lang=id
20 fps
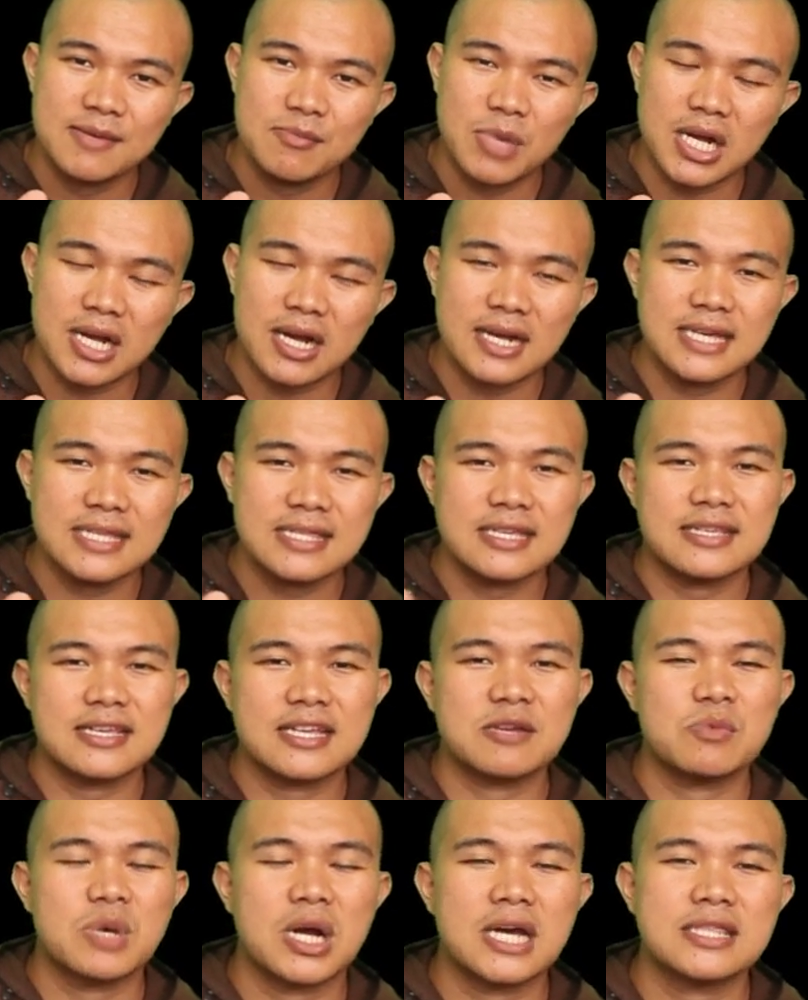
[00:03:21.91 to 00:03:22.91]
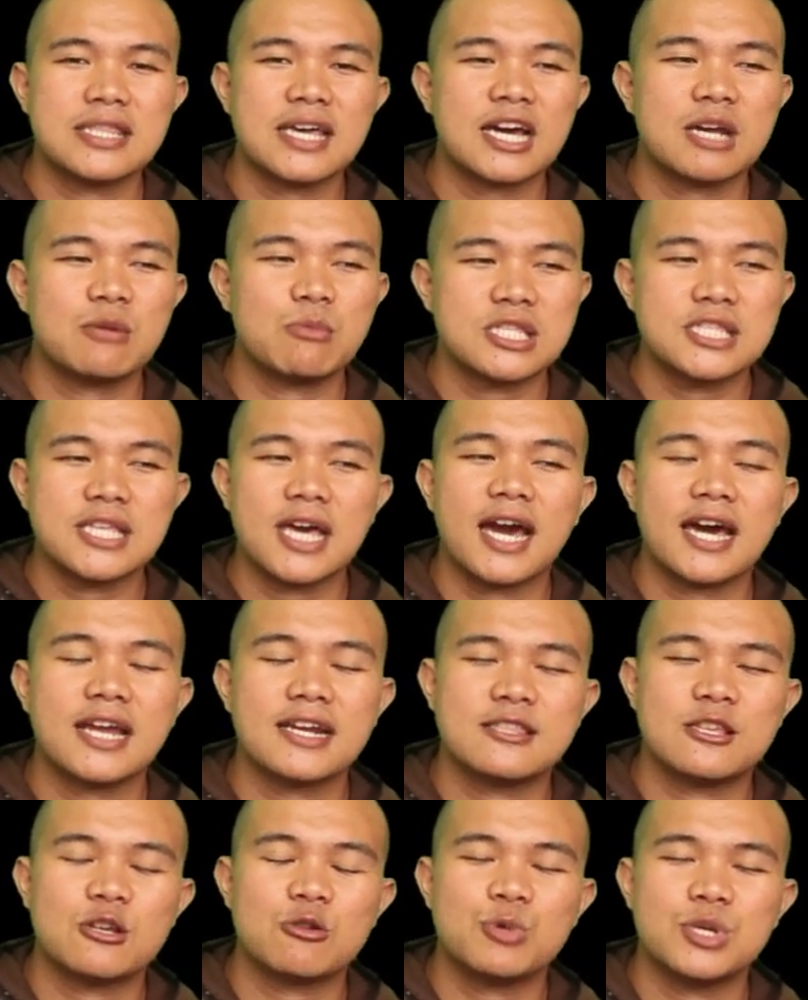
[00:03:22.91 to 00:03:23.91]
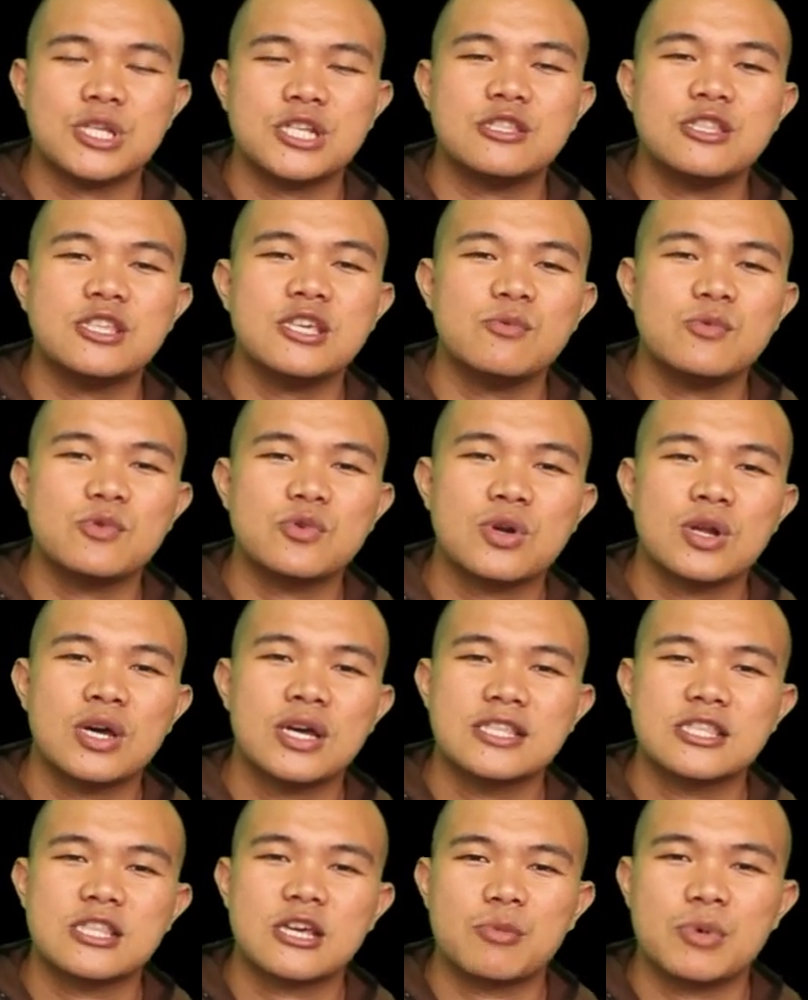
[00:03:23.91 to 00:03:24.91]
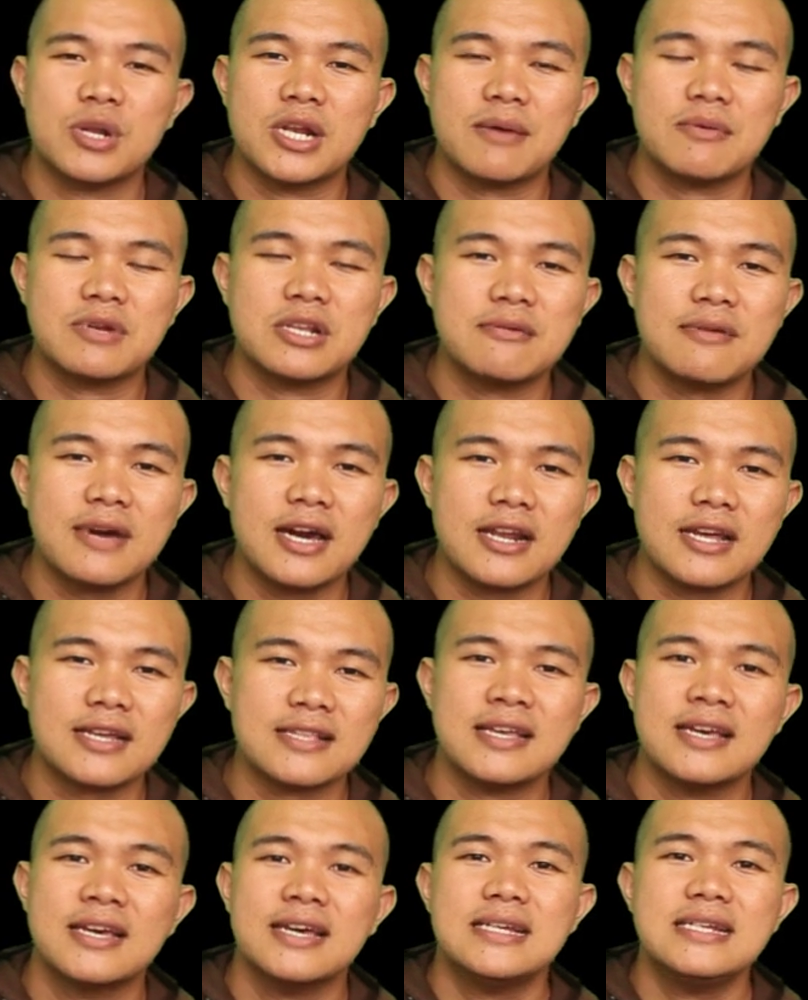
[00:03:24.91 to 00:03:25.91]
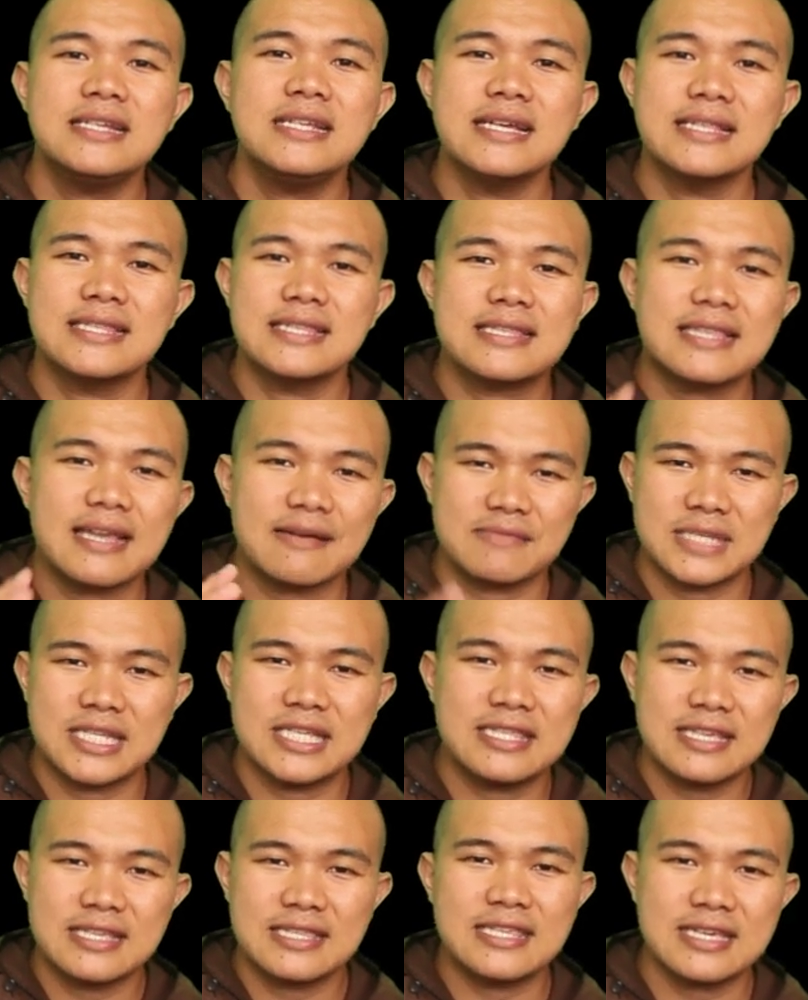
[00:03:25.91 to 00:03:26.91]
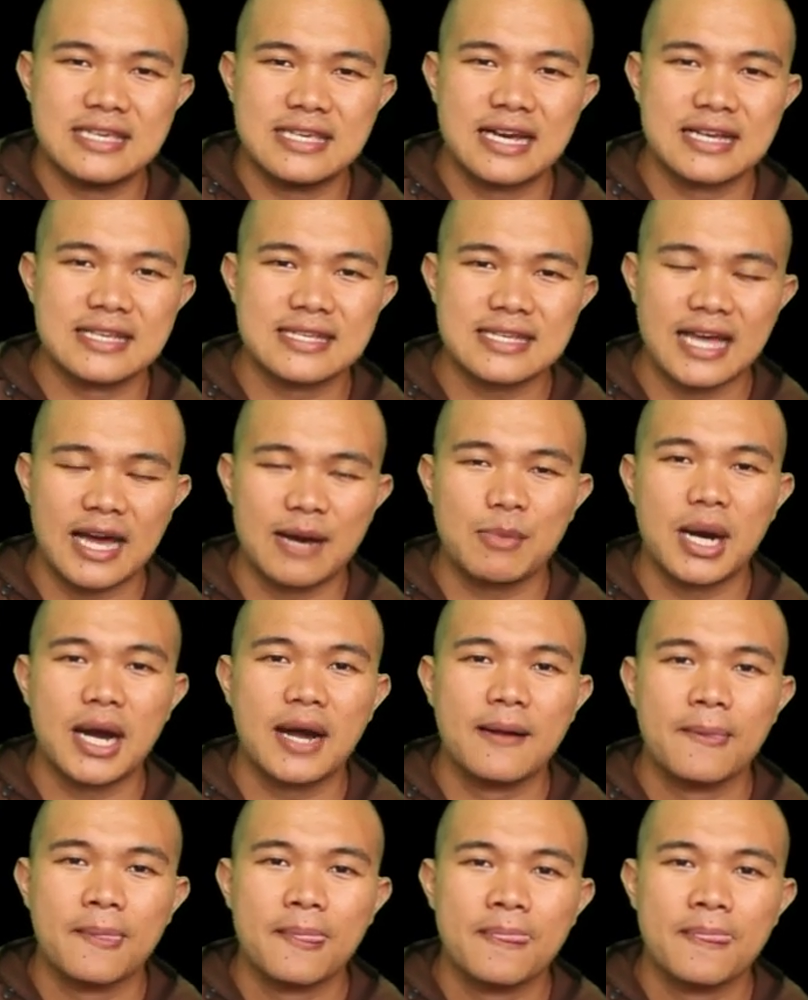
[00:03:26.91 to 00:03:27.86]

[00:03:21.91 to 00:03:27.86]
Maka kita sering mengatakan matahari terbit di timur, terbenam di barat, dia tetap di titik yang sama.